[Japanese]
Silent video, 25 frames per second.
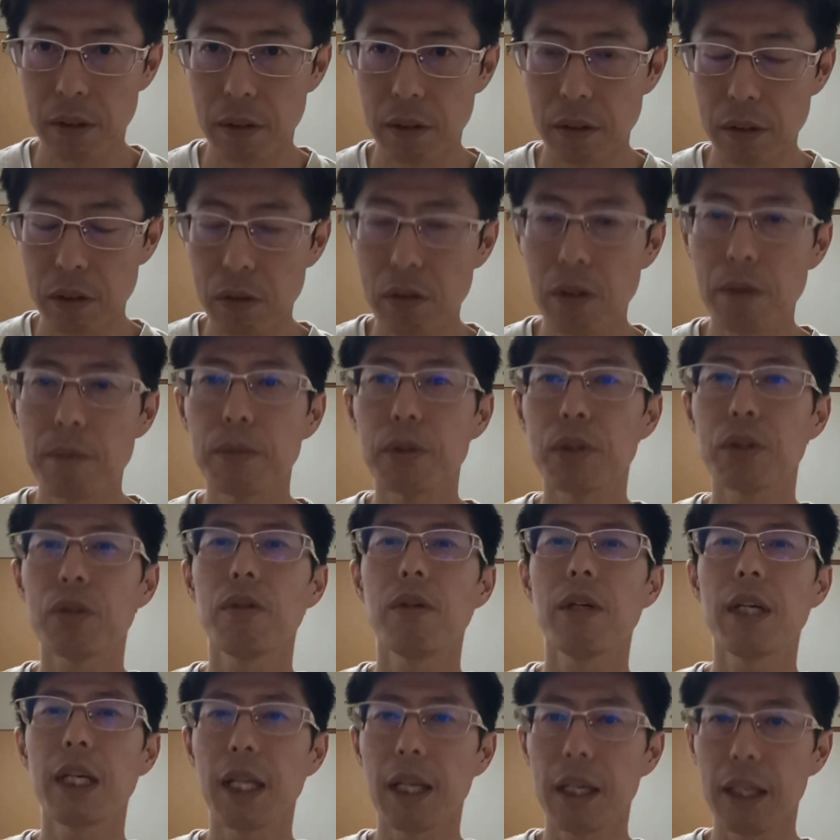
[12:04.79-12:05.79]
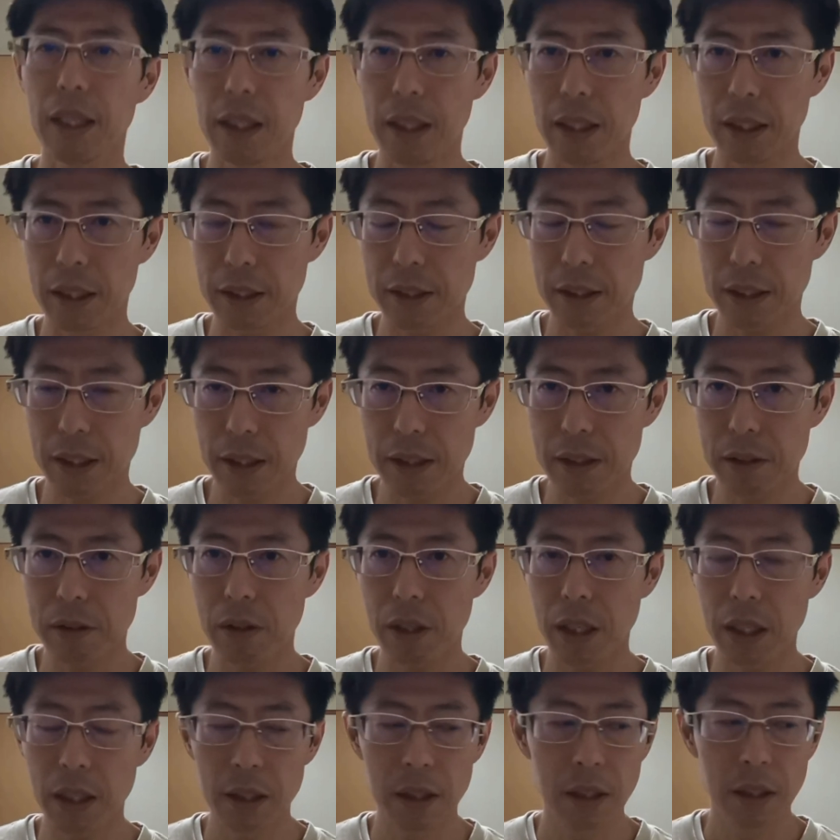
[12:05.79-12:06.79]
そこはもうしょうがないですからそ
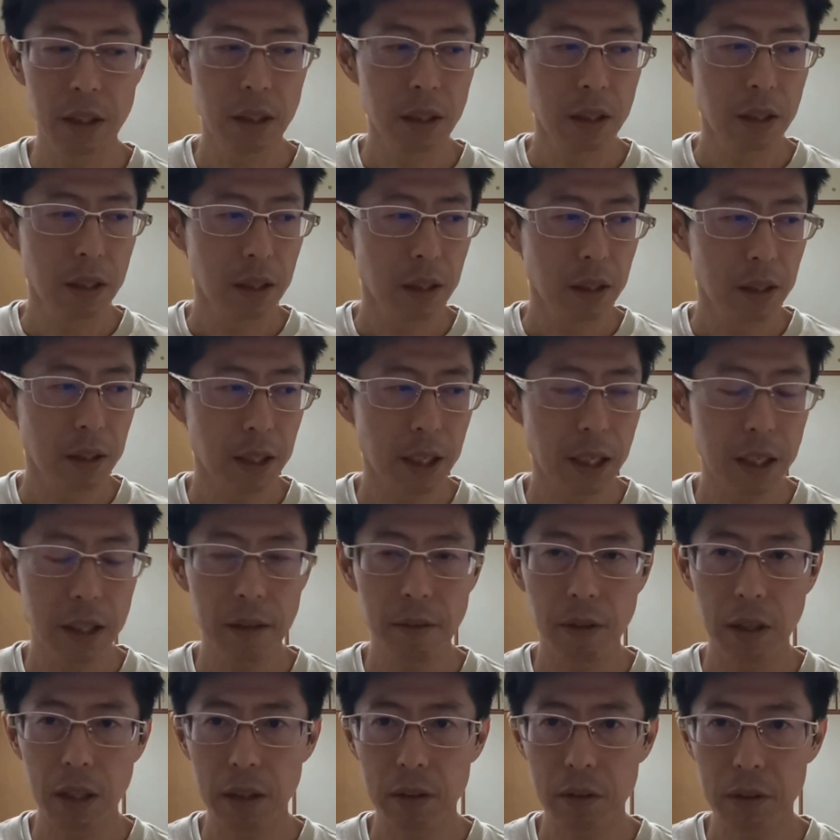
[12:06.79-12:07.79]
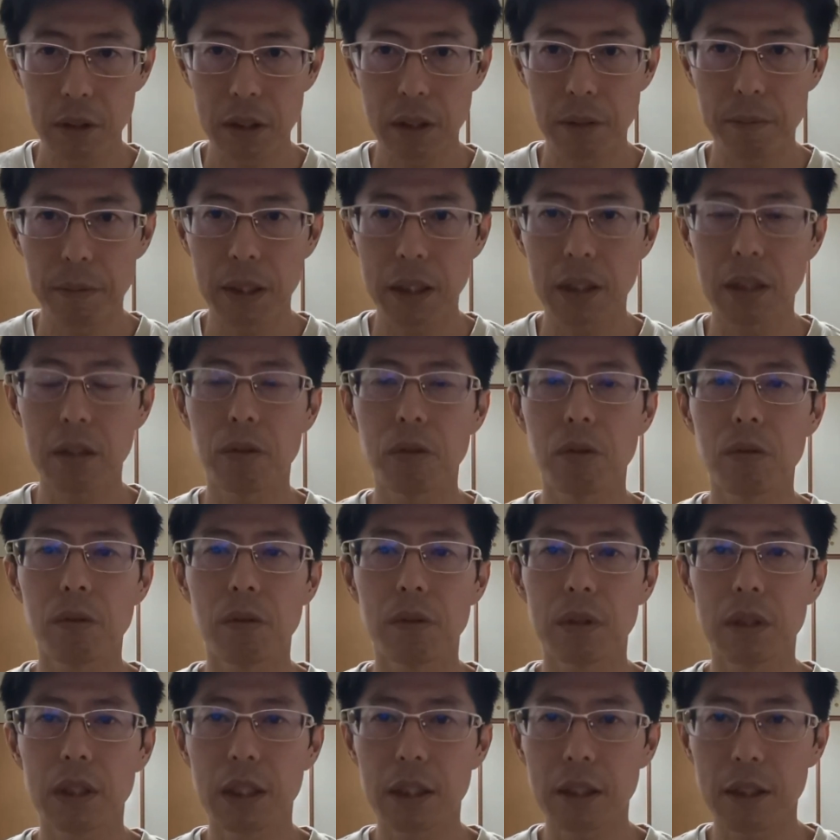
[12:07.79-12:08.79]
れなりわいとして、まあ、仕事
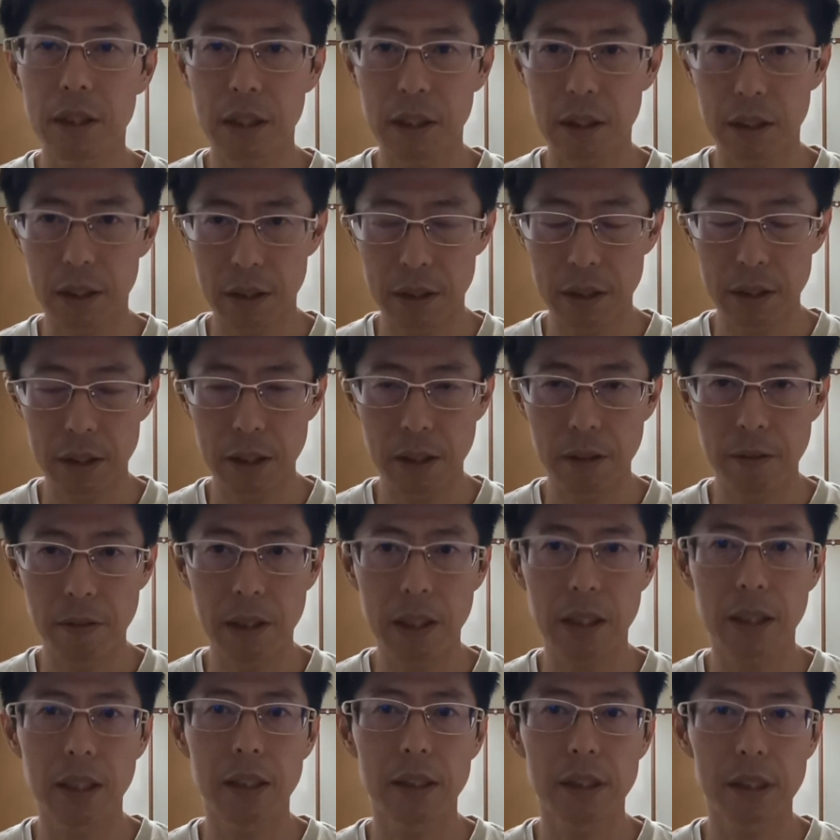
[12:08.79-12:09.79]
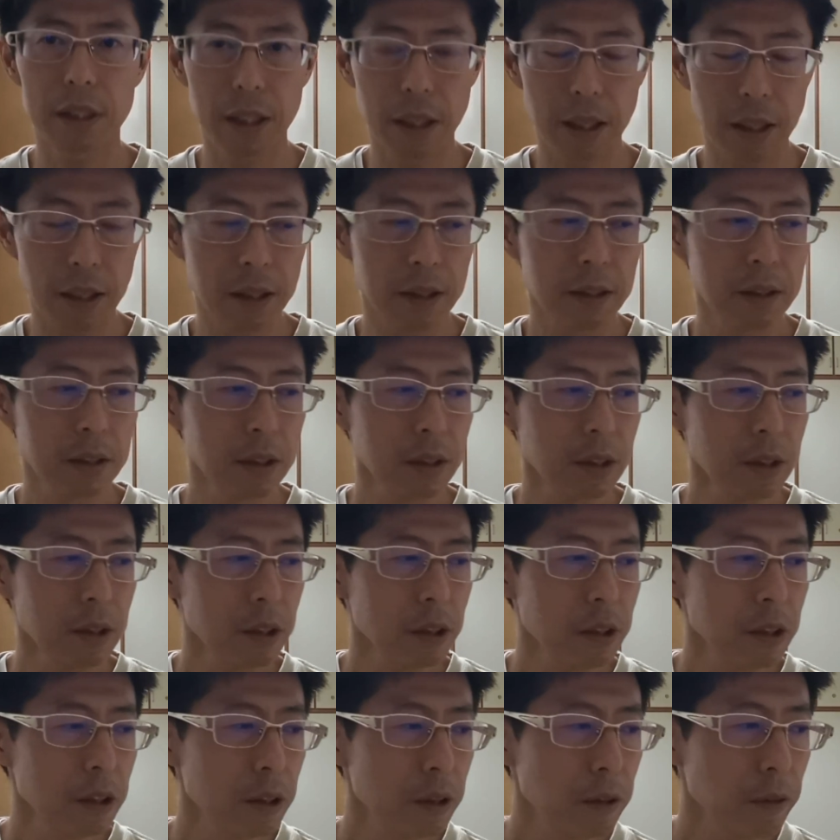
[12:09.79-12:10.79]
としてしてるわけですからだ
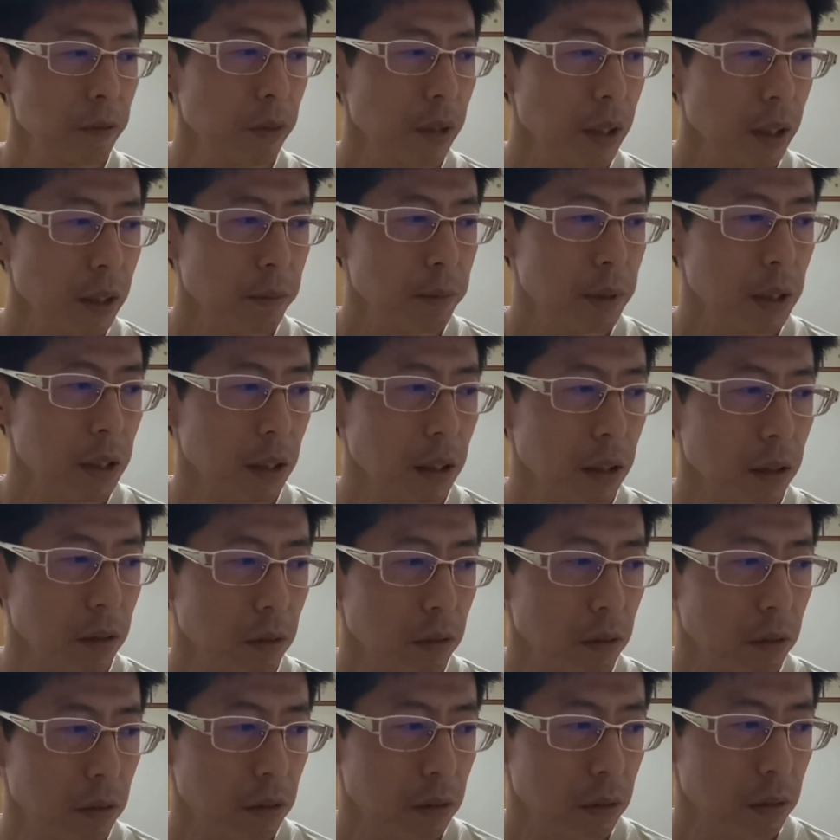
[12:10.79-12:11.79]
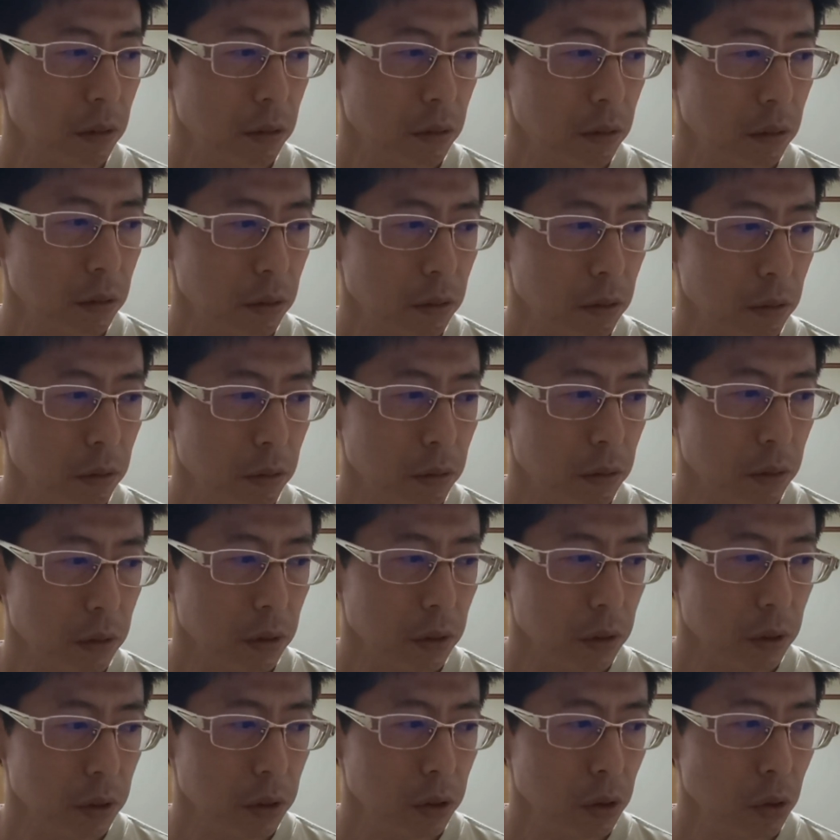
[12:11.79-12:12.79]
からまああの
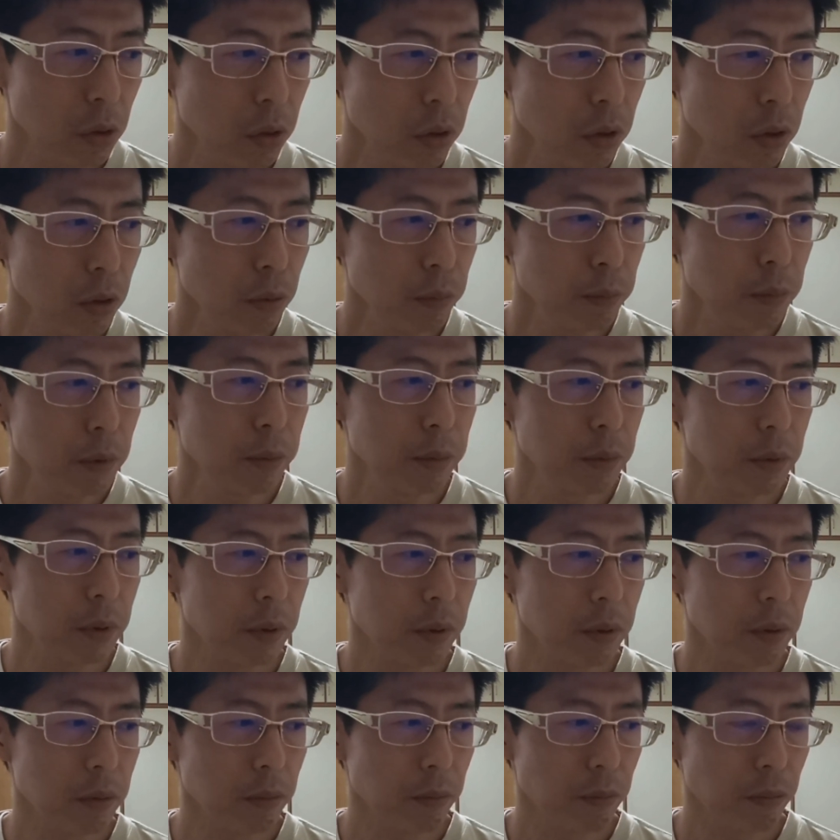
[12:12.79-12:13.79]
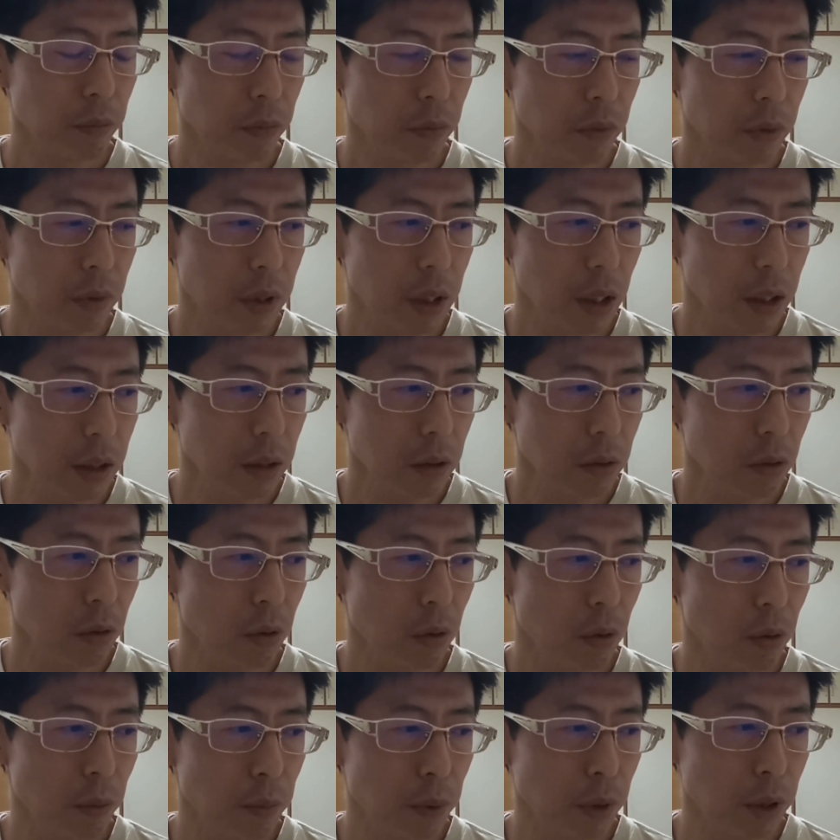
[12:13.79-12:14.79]
そういう部分だと
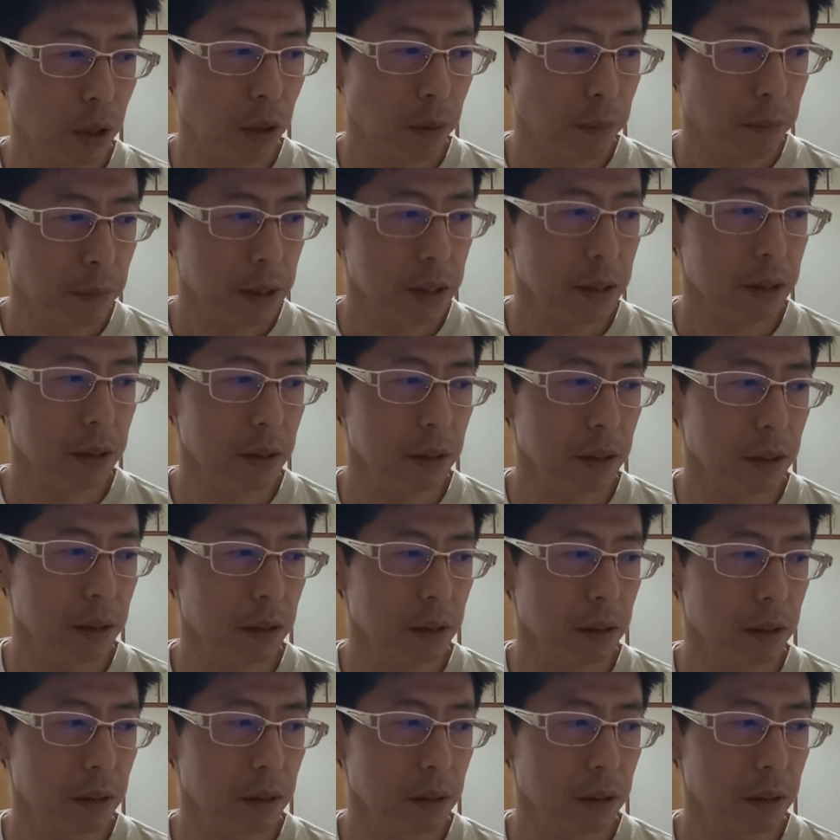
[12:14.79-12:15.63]
思います。